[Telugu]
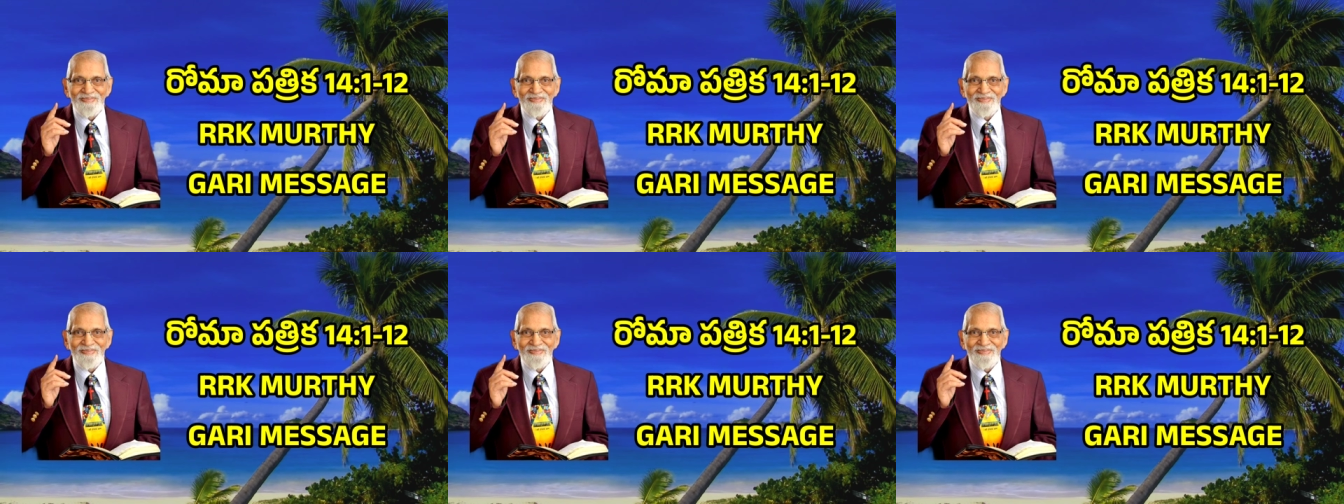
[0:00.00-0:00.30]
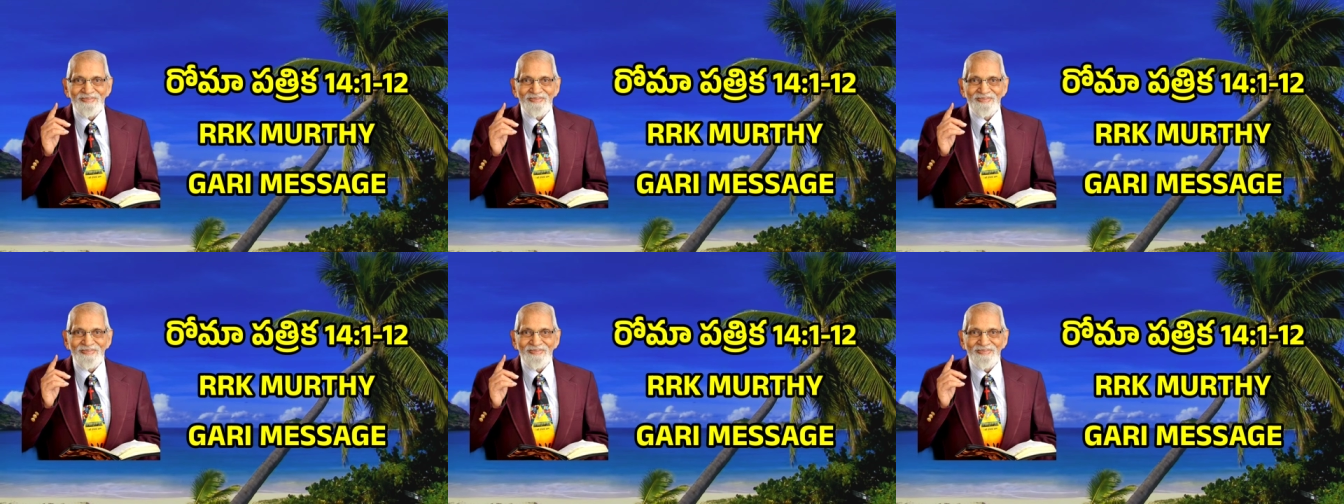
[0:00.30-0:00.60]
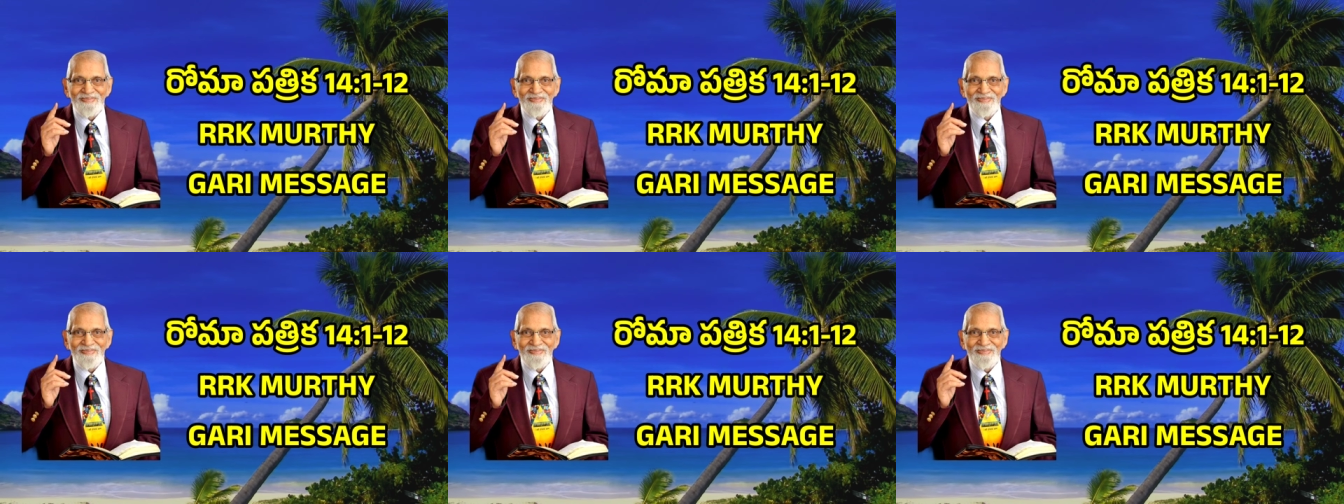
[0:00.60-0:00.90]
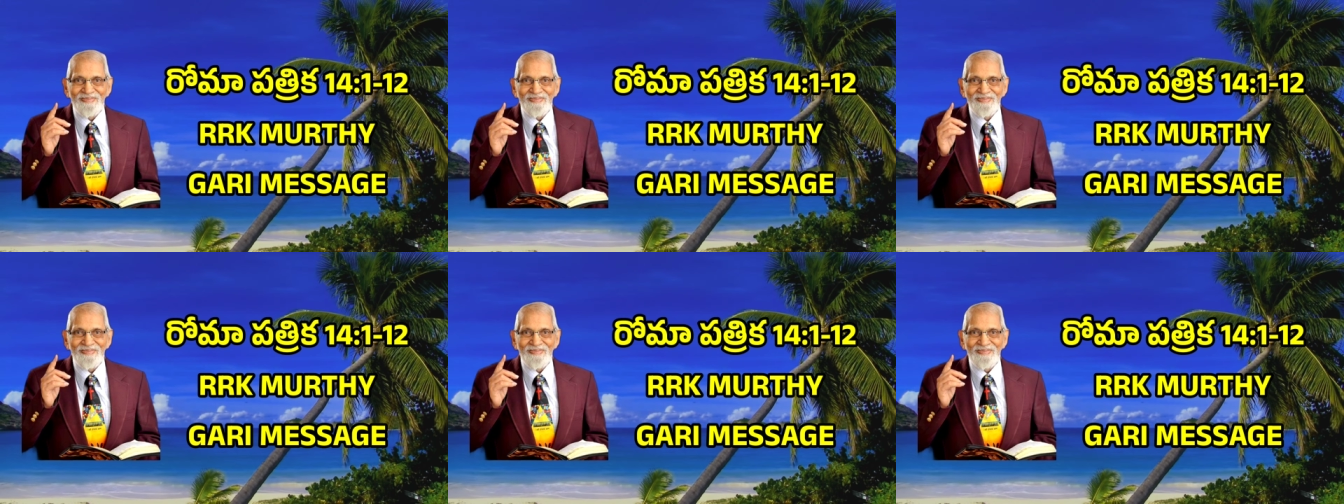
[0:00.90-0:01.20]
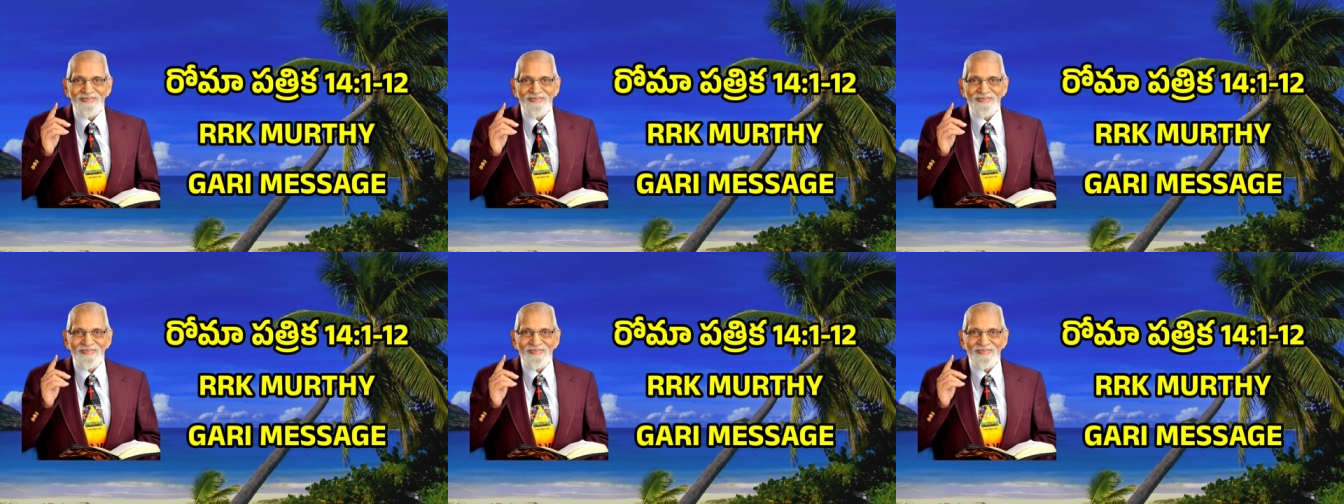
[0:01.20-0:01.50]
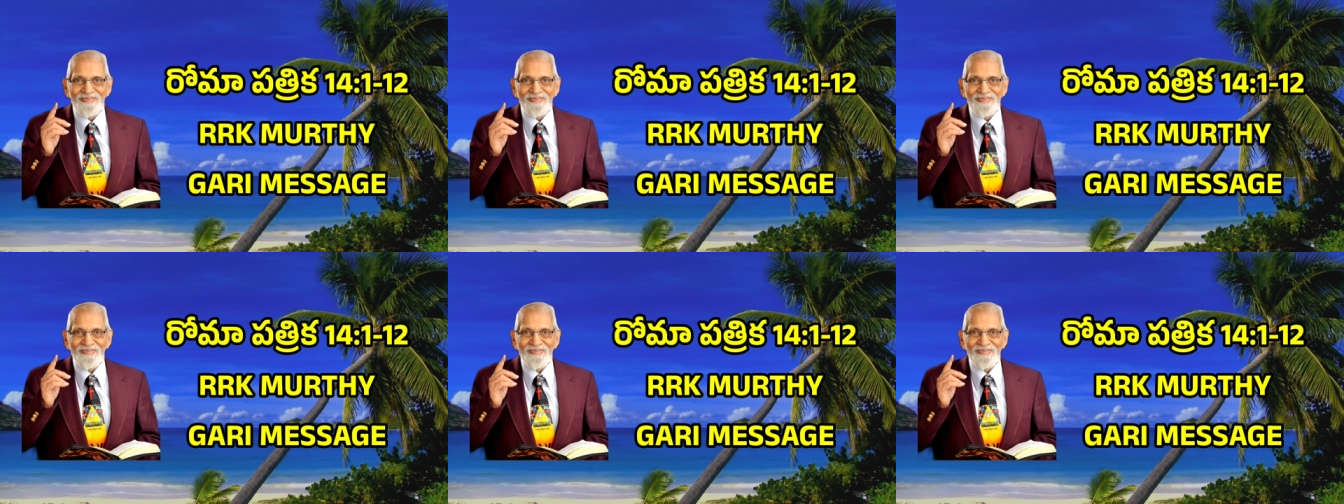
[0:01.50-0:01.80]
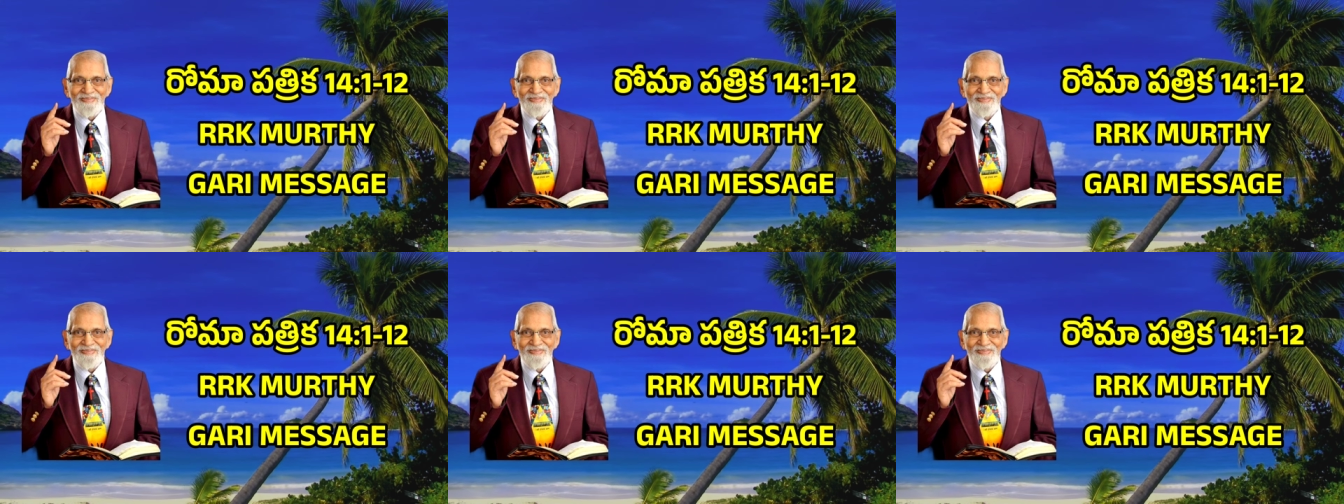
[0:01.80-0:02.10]
లోకస్తులు చేసిందే
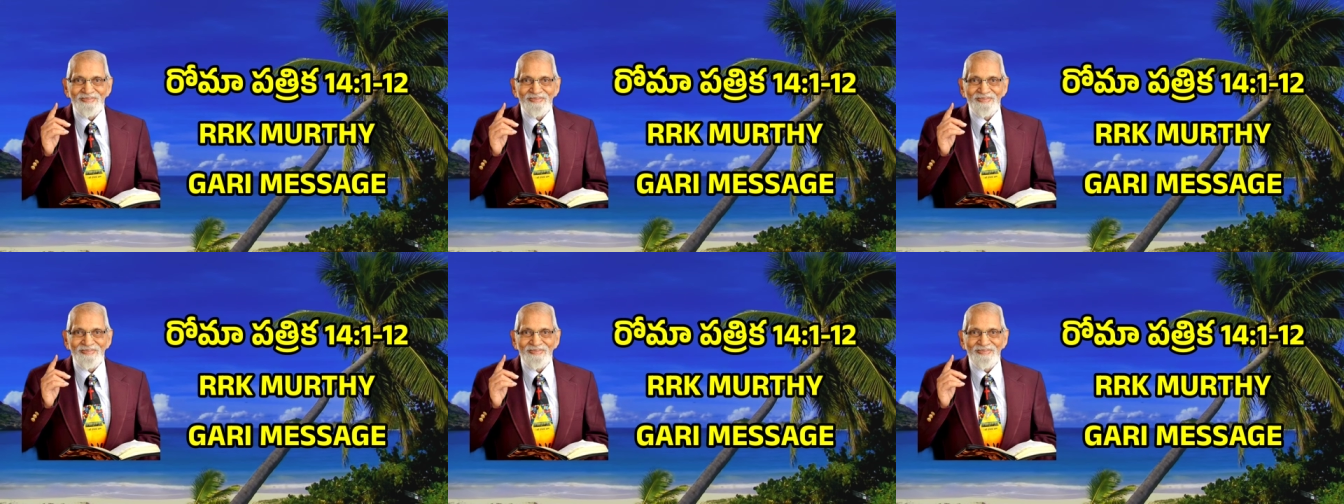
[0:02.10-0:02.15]
నీవు